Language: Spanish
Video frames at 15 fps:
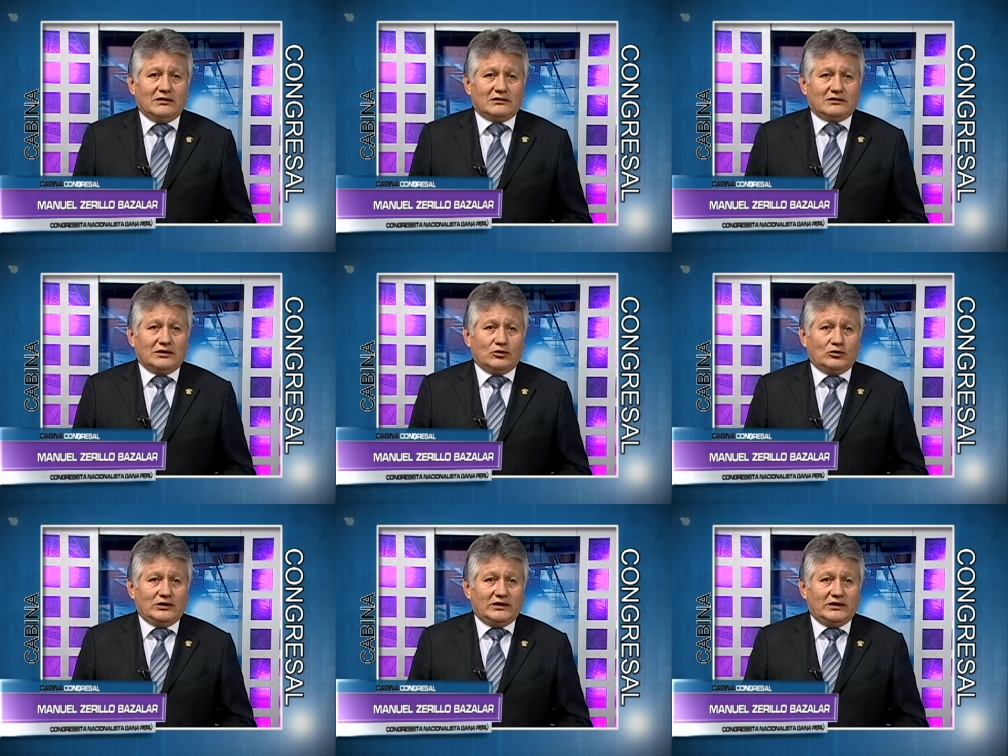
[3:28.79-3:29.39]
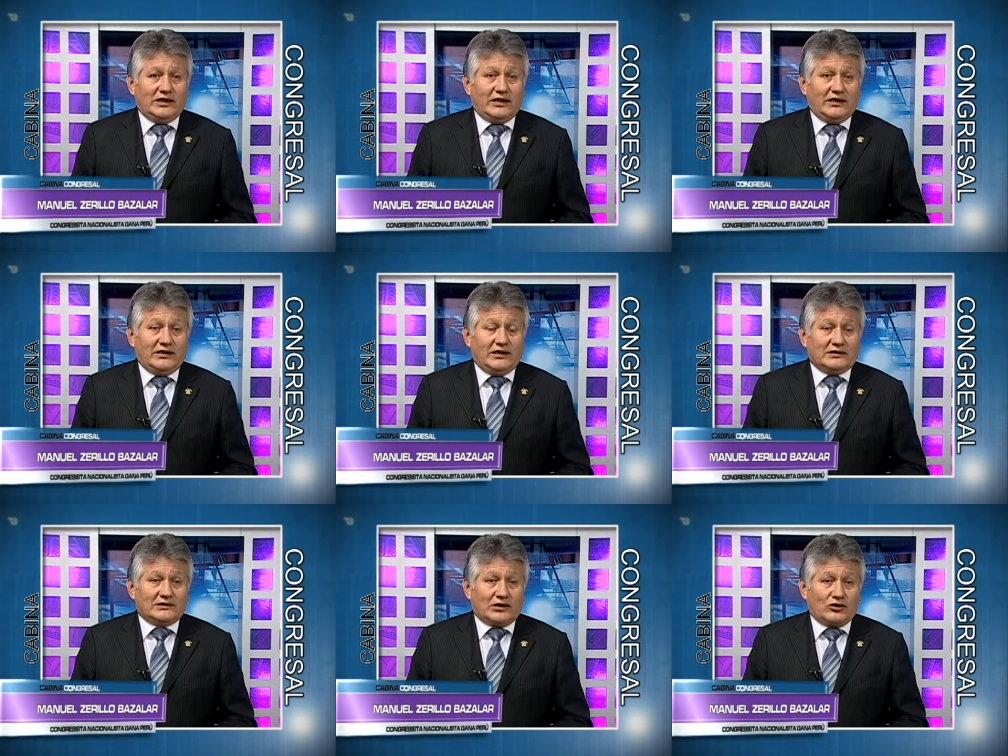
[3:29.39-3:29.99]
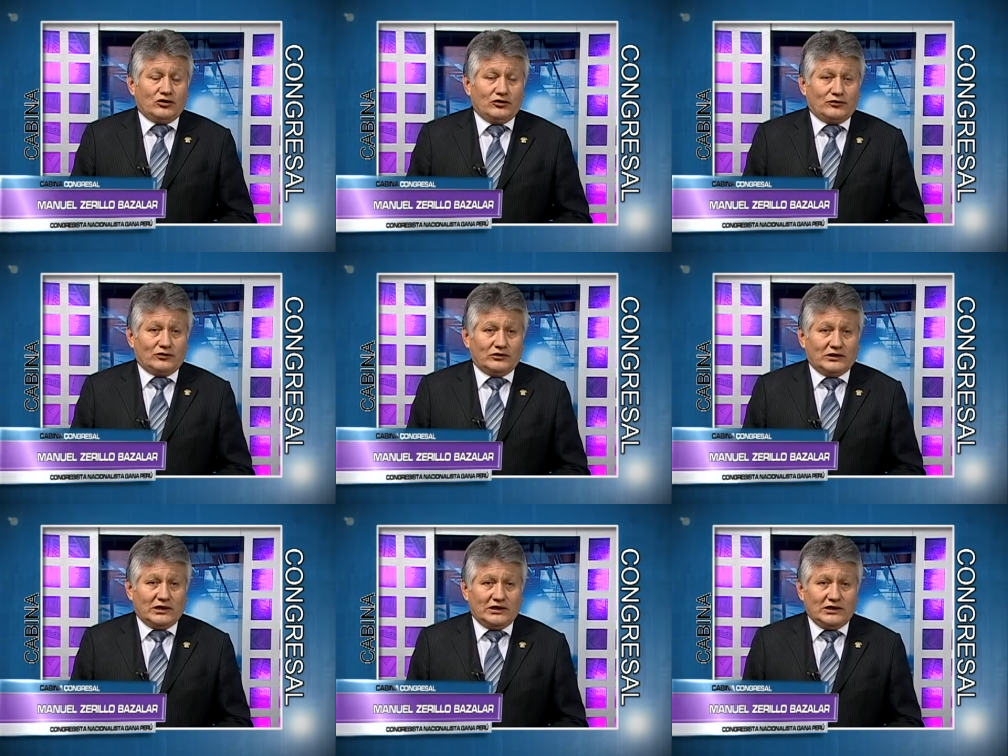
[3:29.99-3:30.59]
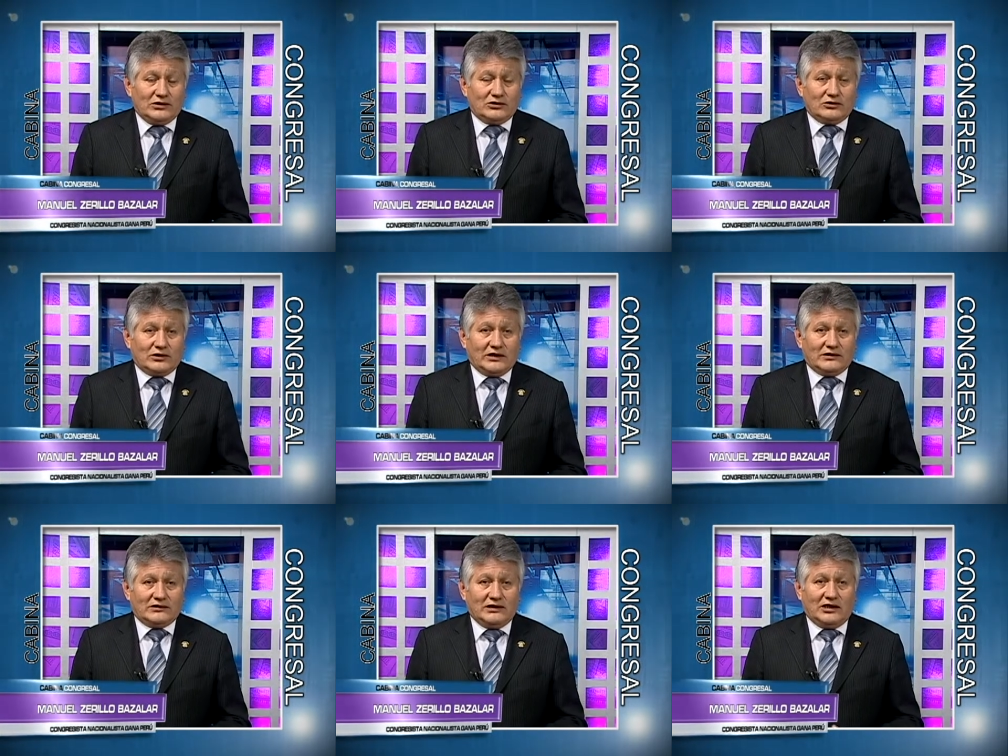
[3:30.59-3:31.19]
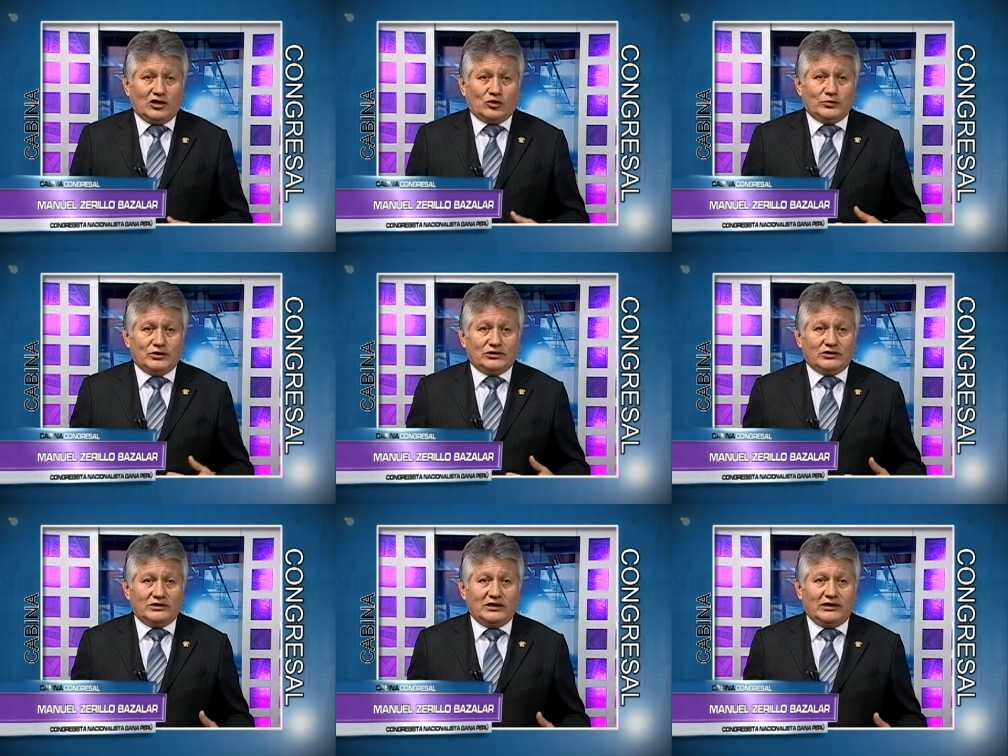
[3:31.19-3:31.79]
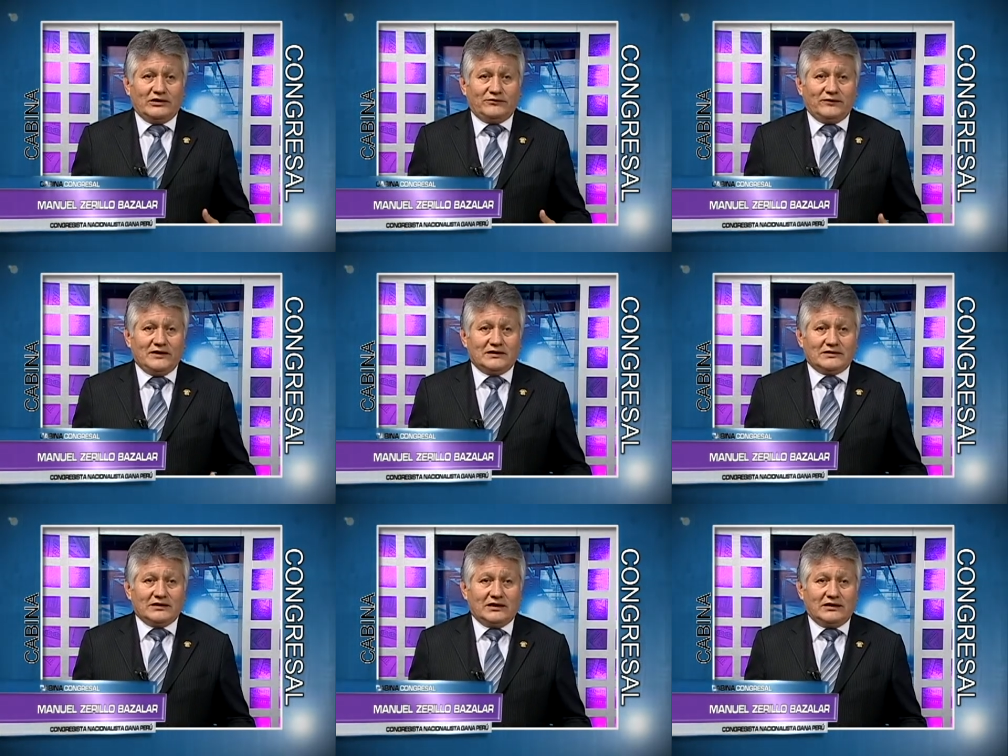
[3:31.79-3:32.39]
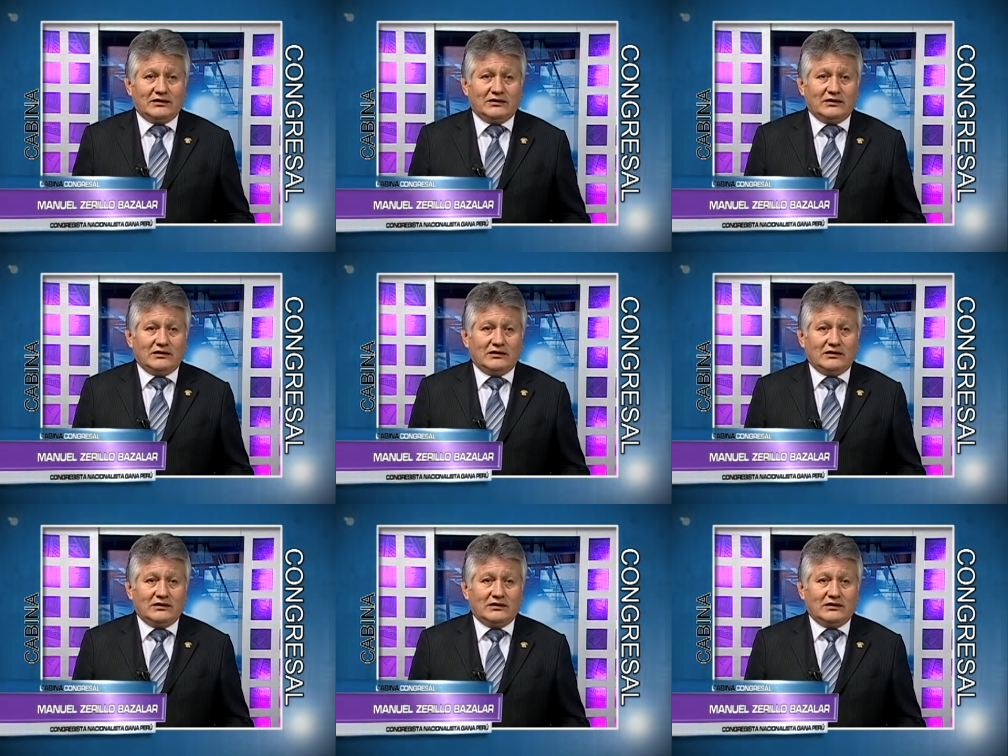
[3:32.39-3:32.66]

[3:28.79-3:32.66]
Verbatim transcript: seguridad y desarrollo fronterizo, que es en la Comisión de Defensa,